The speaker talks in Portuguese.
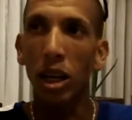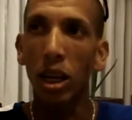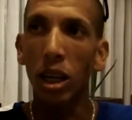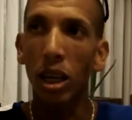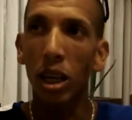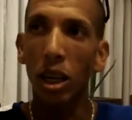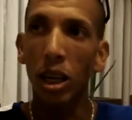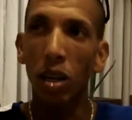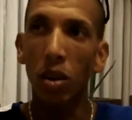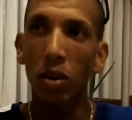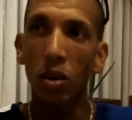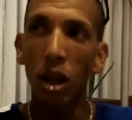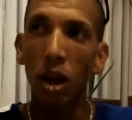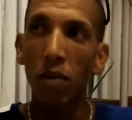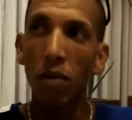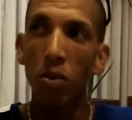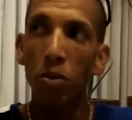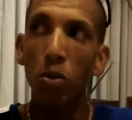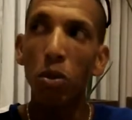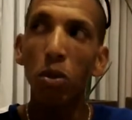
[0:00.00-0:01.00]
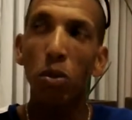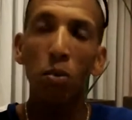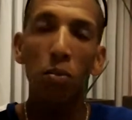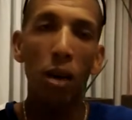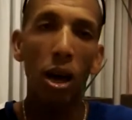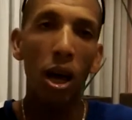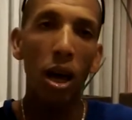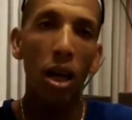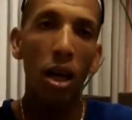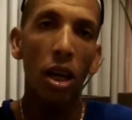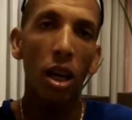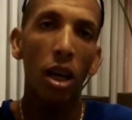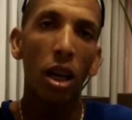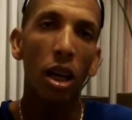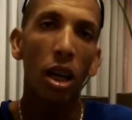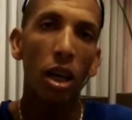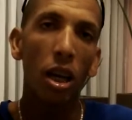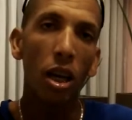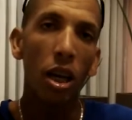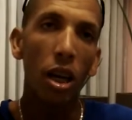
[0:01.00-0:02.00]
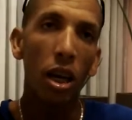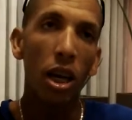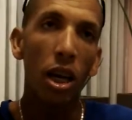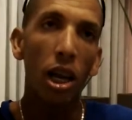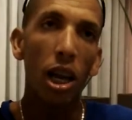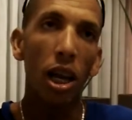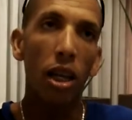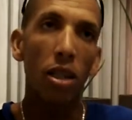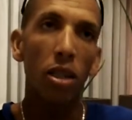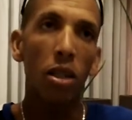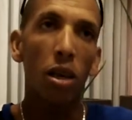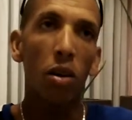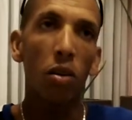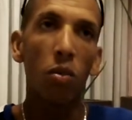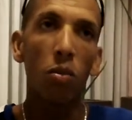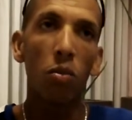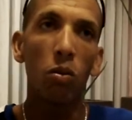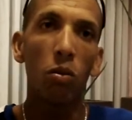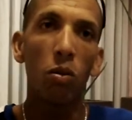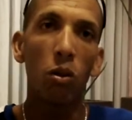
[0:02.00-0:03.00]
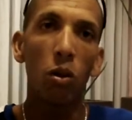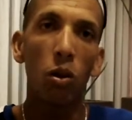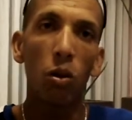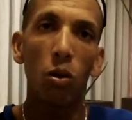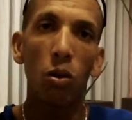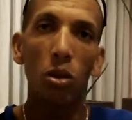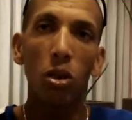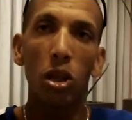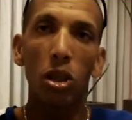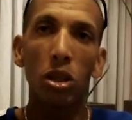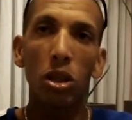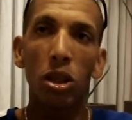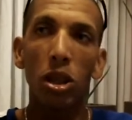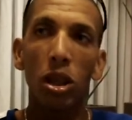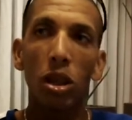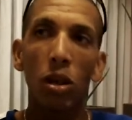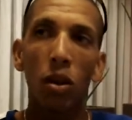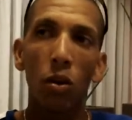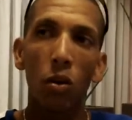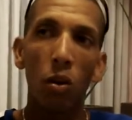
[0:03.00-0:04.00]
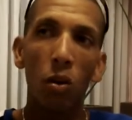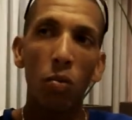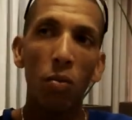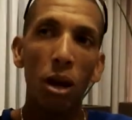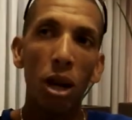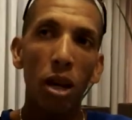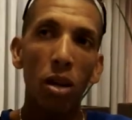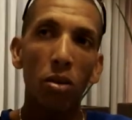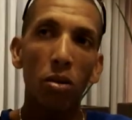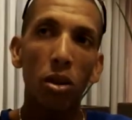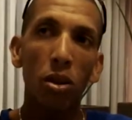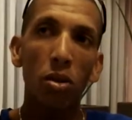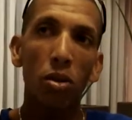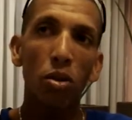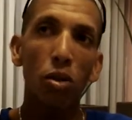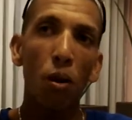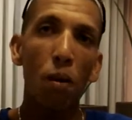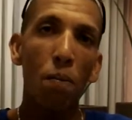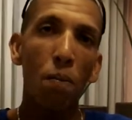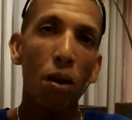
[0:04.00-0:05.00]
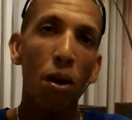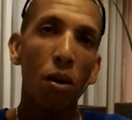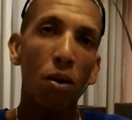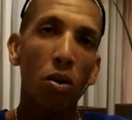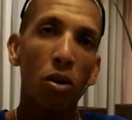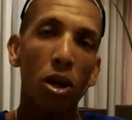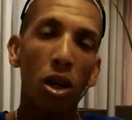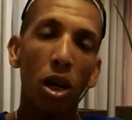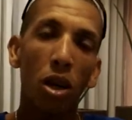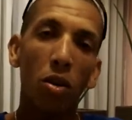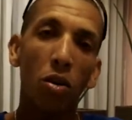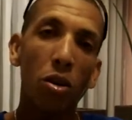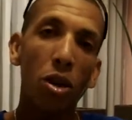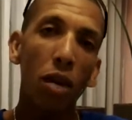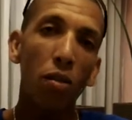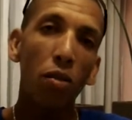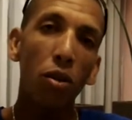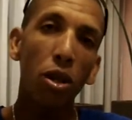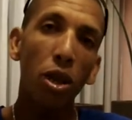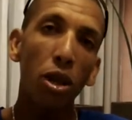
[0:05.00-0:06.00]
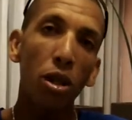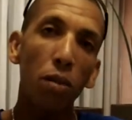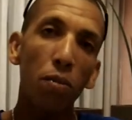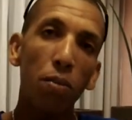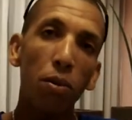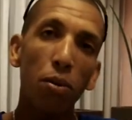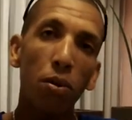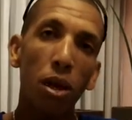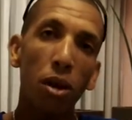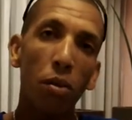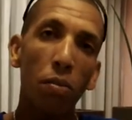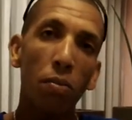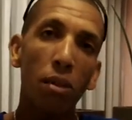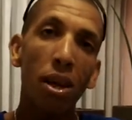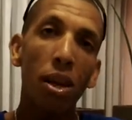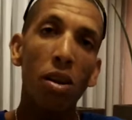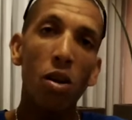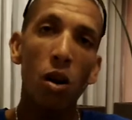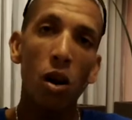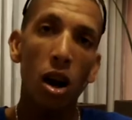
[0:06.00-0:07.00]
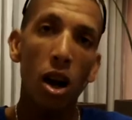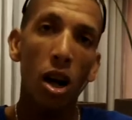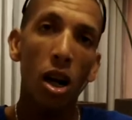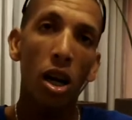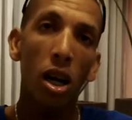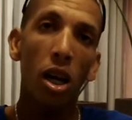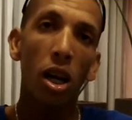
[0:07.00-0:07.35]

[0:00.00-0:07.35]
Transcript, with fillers: Que eu estava muito bem em relação a Londres com maratona de São Paulo, eu creio que eu estava 80% melhor